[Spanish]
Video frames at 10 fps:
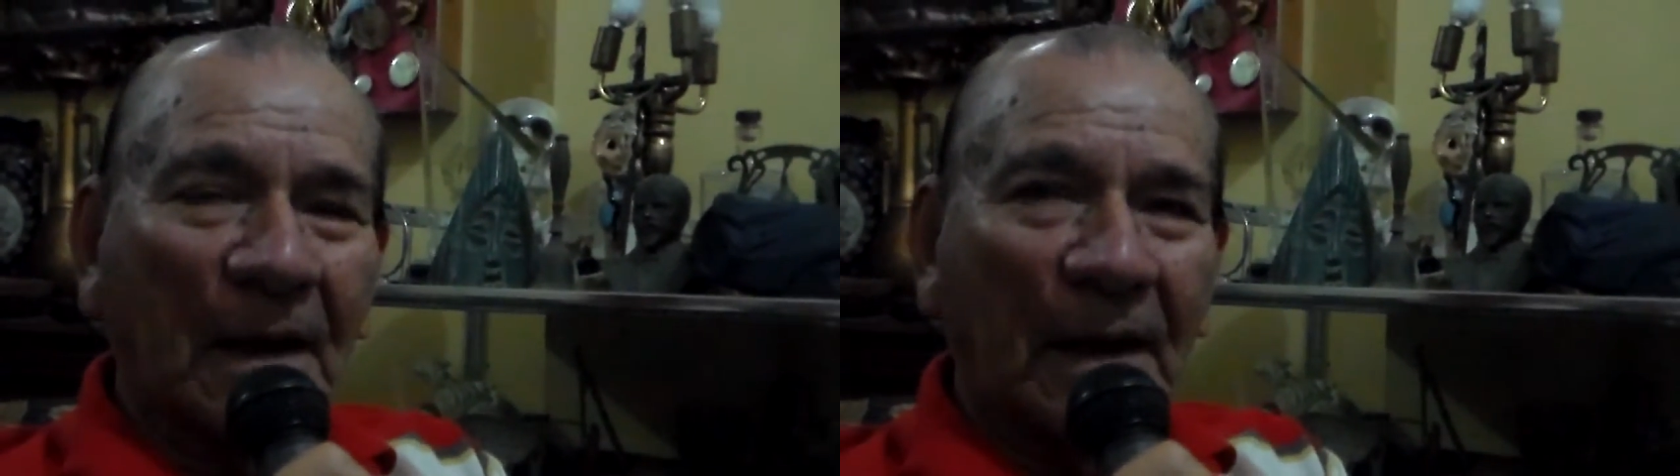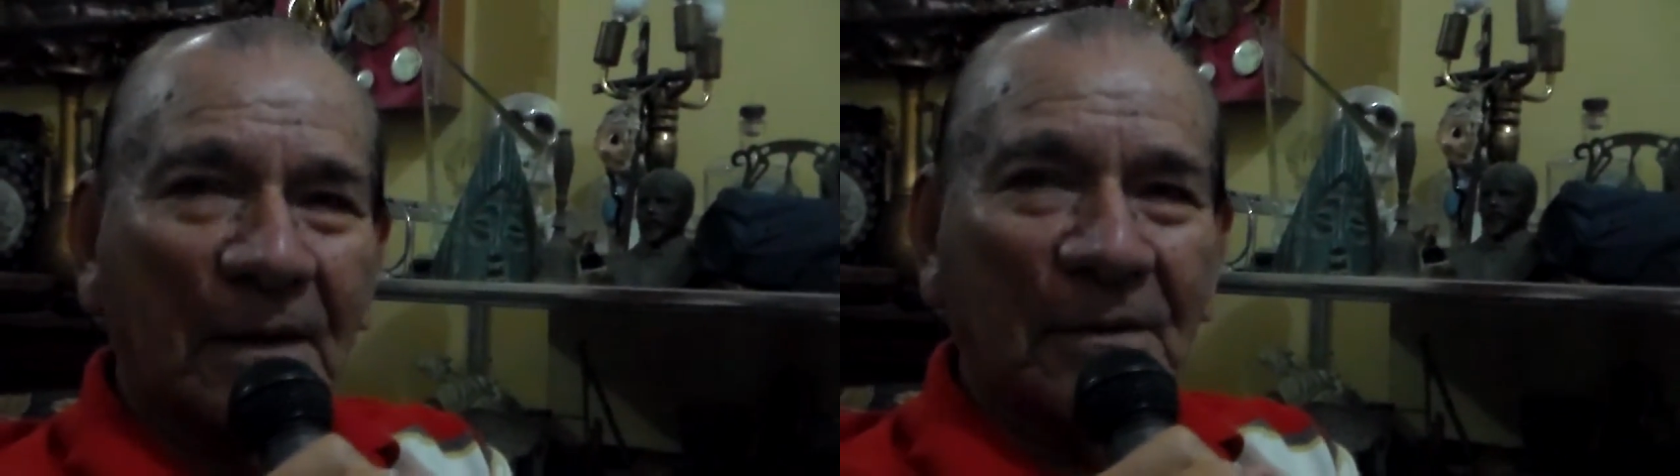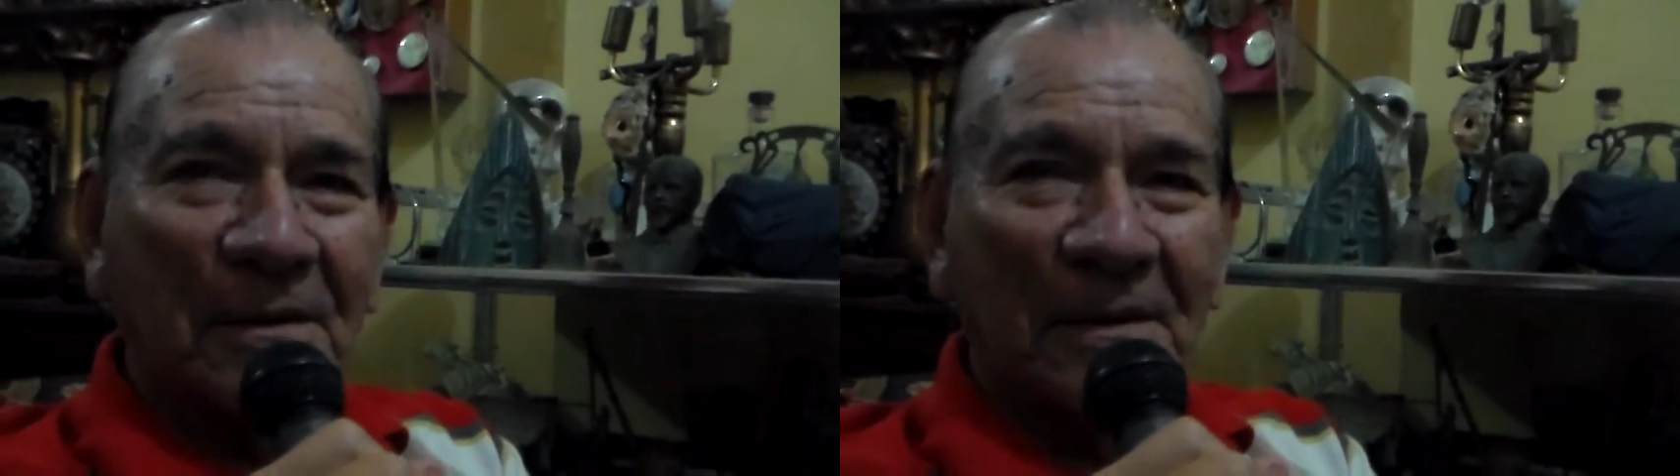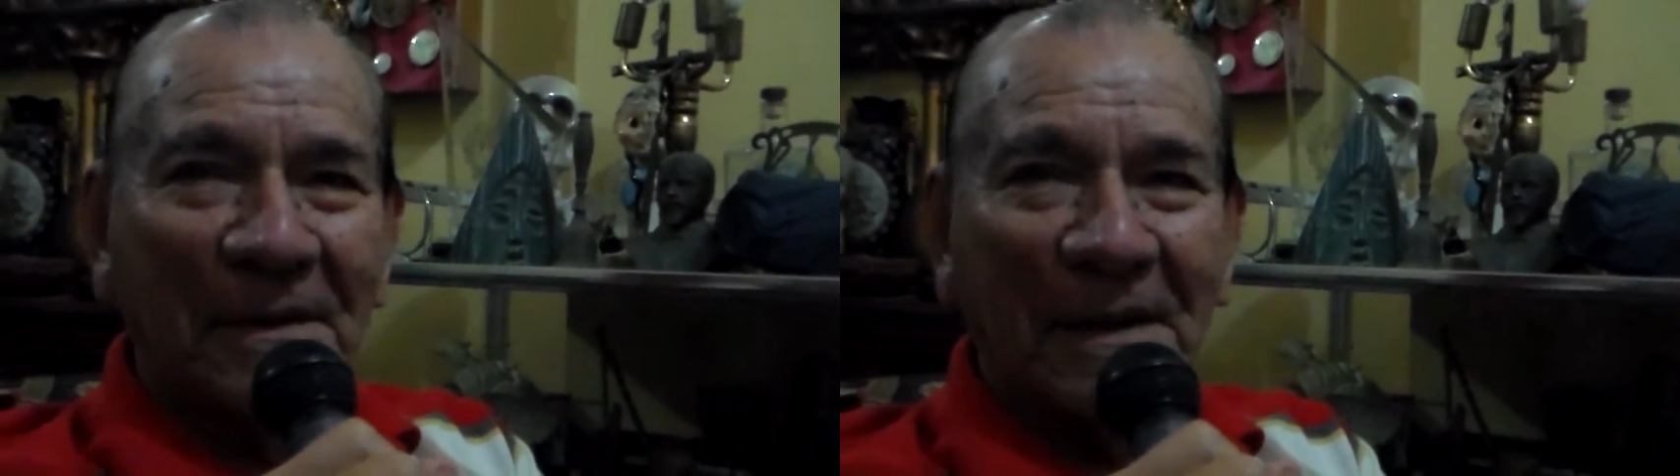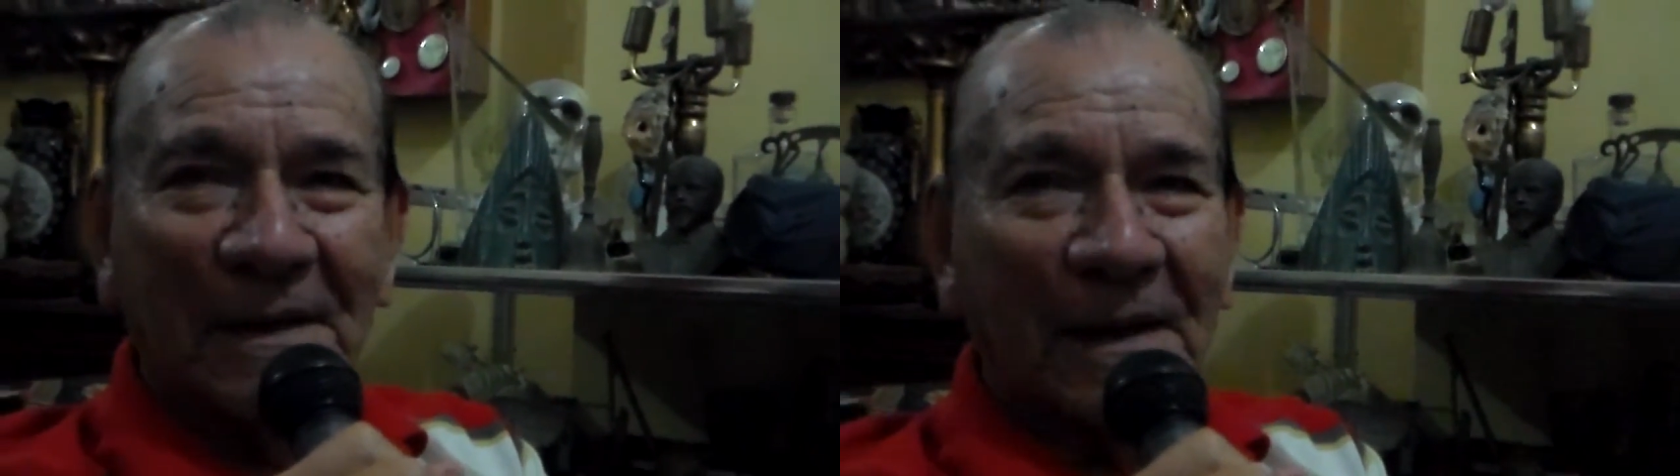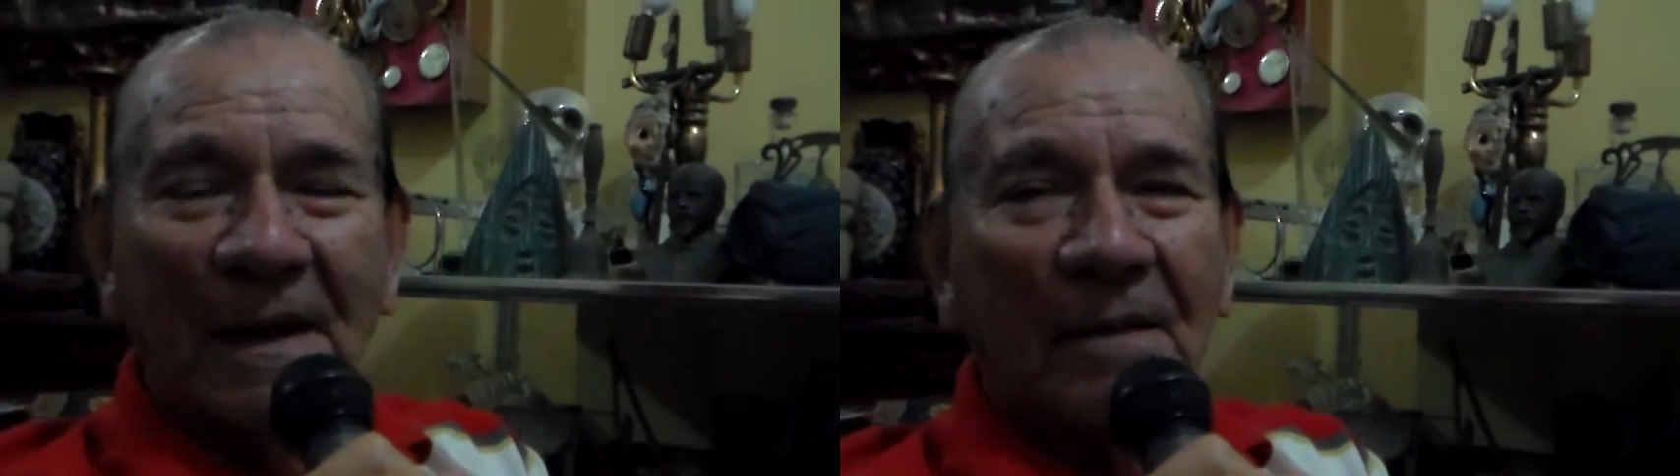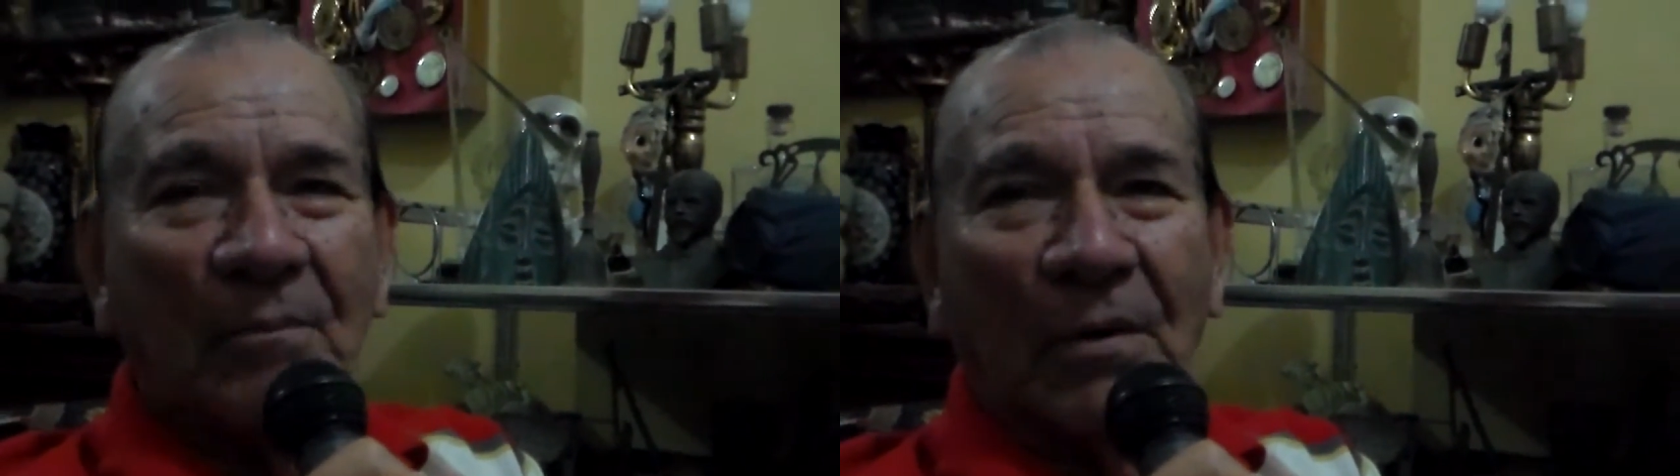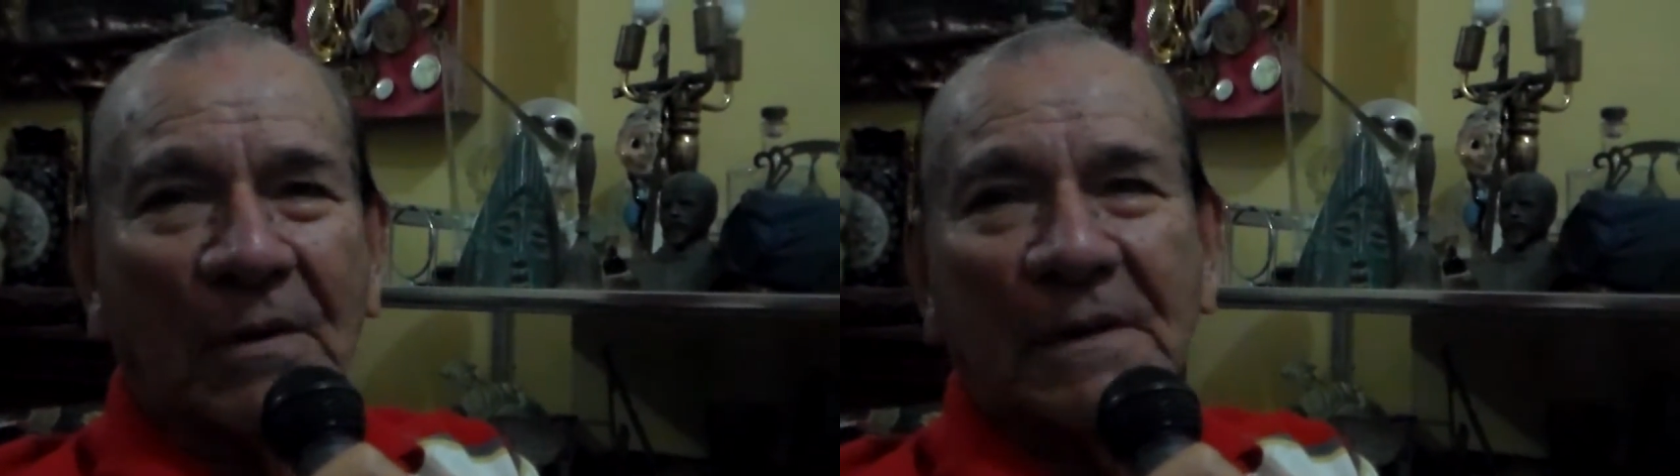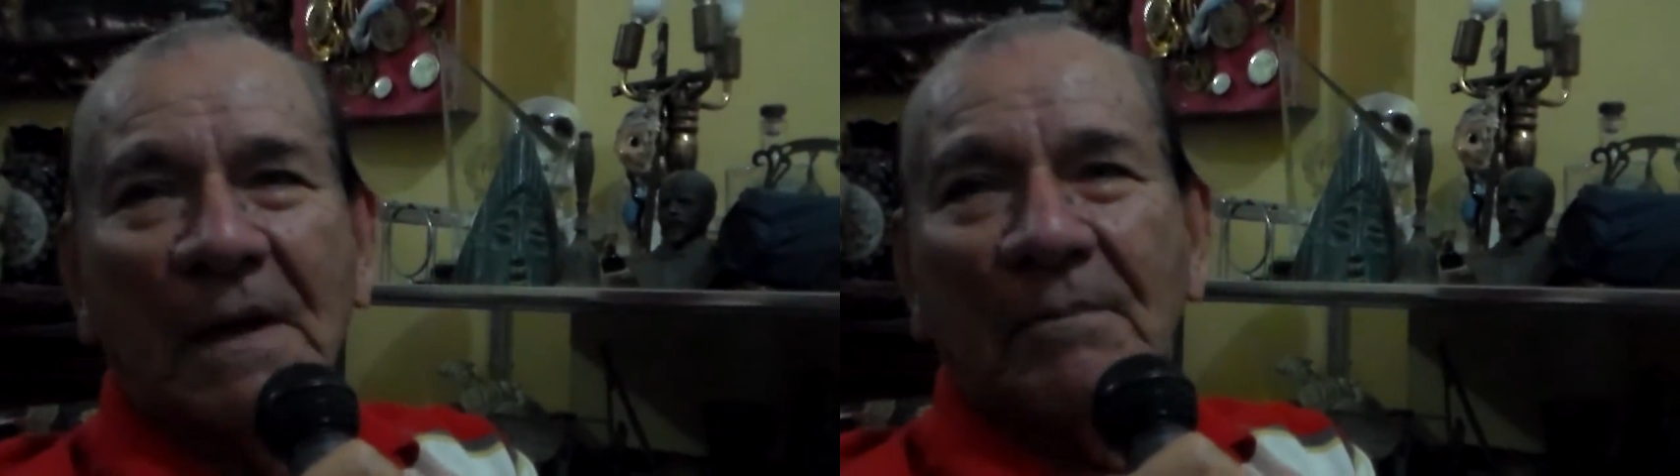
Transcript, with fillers: Claro. pero,